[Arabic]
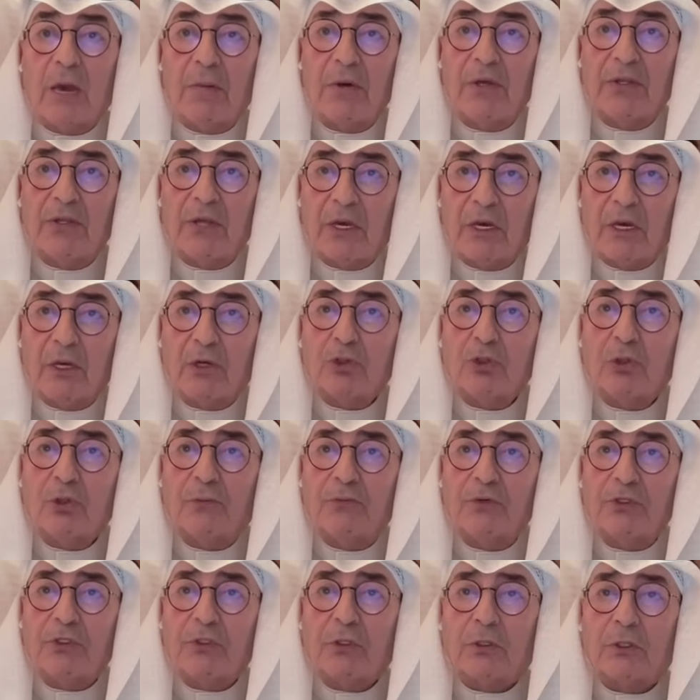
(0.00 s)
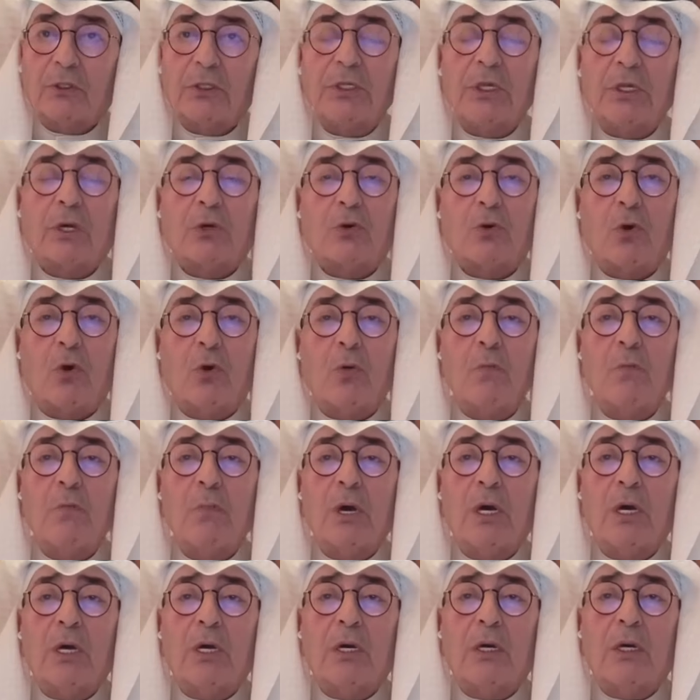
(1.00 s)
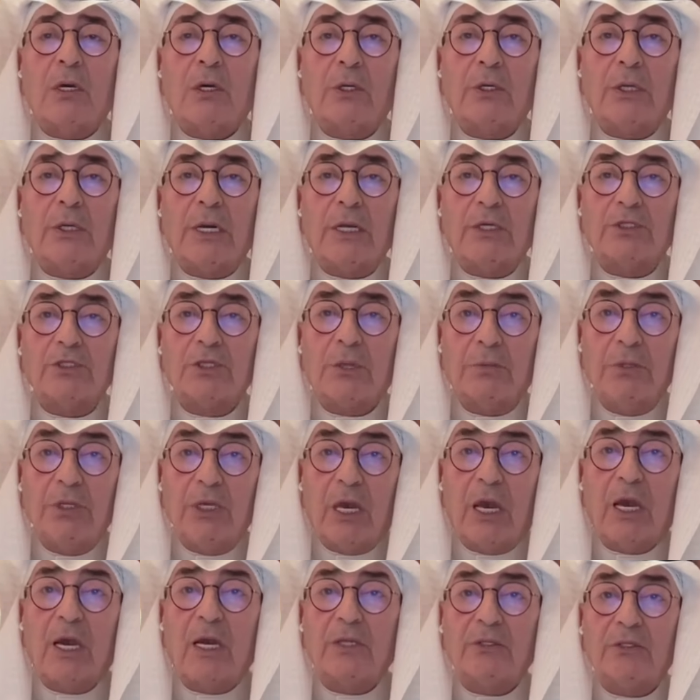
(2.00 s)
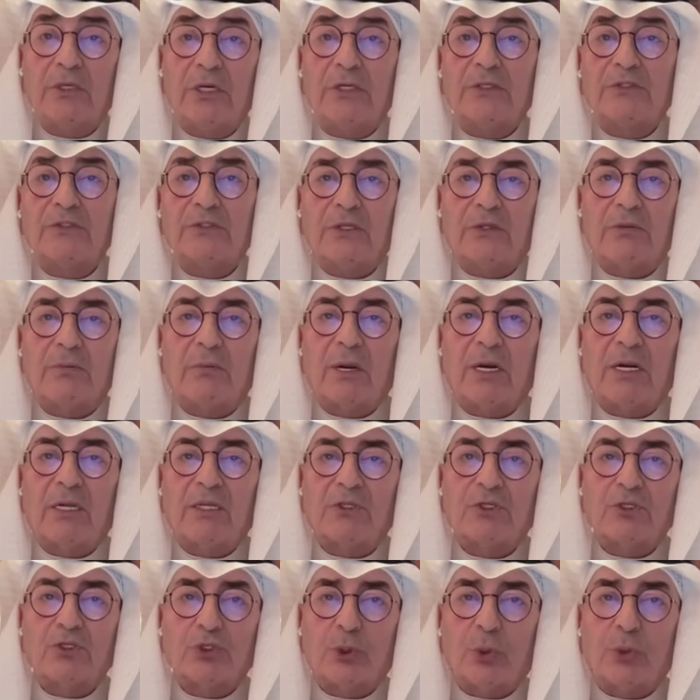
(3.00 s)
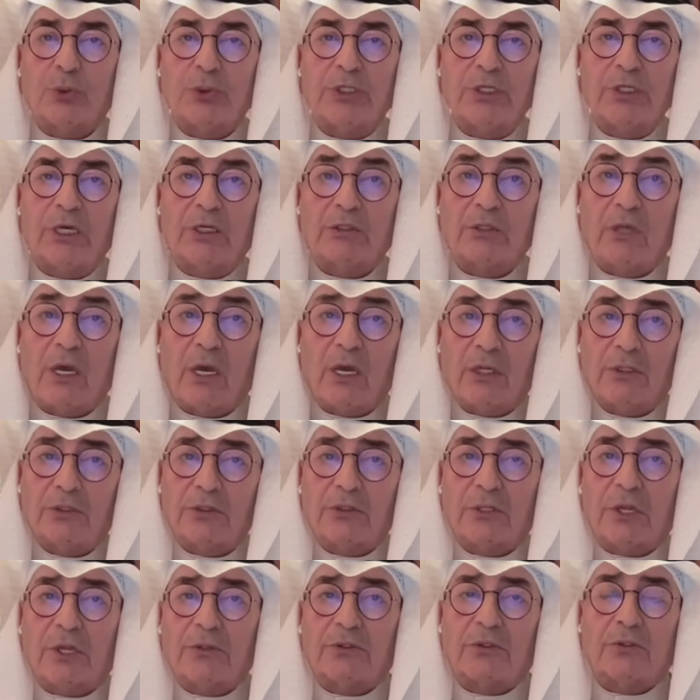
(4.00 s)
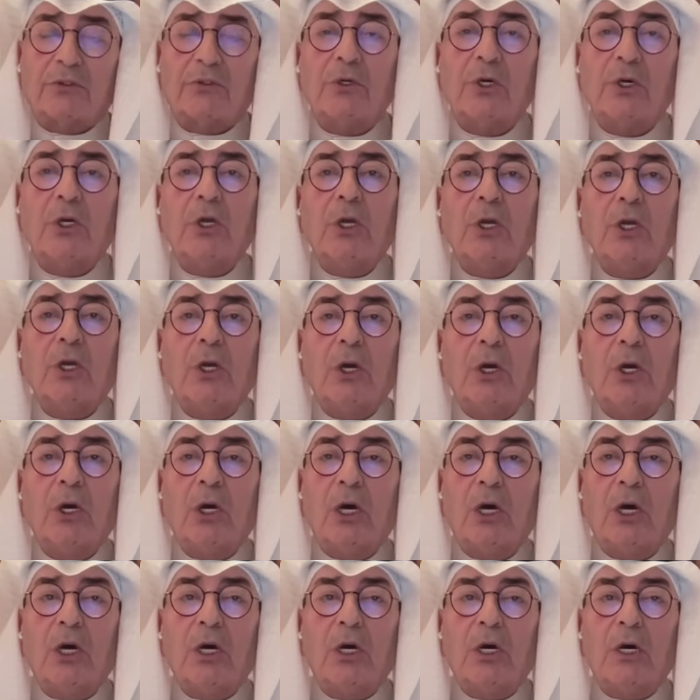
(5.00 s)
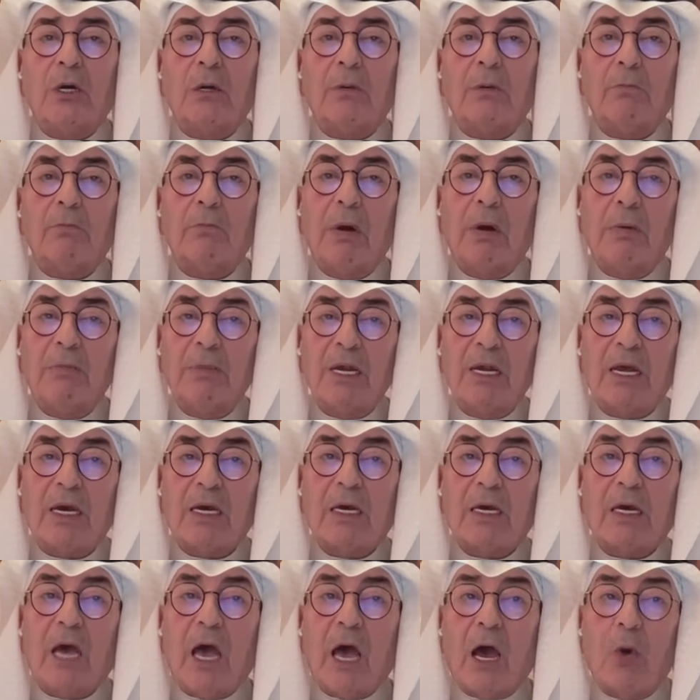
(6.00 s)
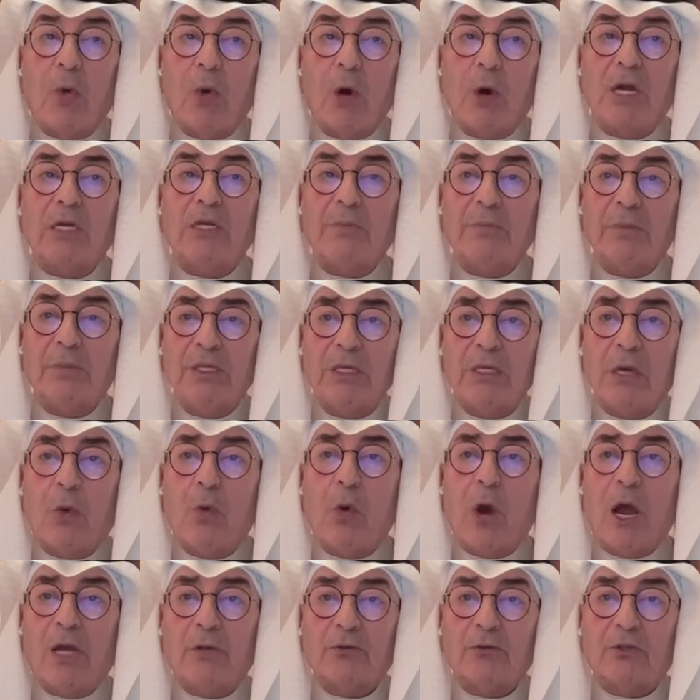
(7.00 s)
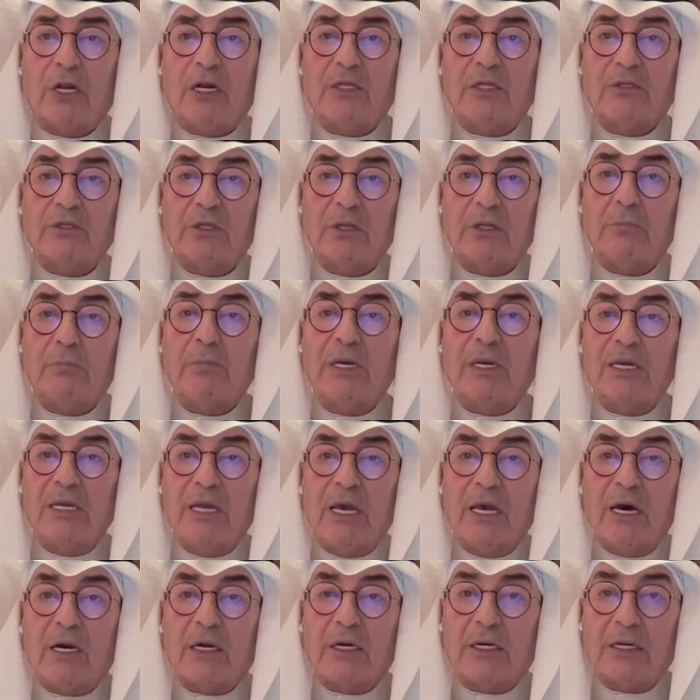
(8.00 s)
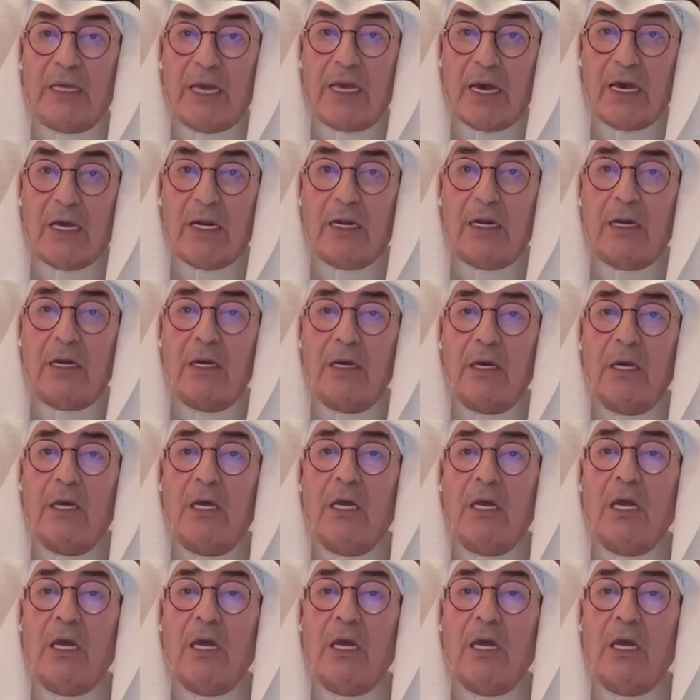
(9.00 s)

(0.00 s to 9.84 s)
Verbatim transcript: كما ذكرتم في تقريركم آه، أن جميع هذه الاستثمارات السعودية تخطت آه، مبلغ حوالي 131 مليار ريال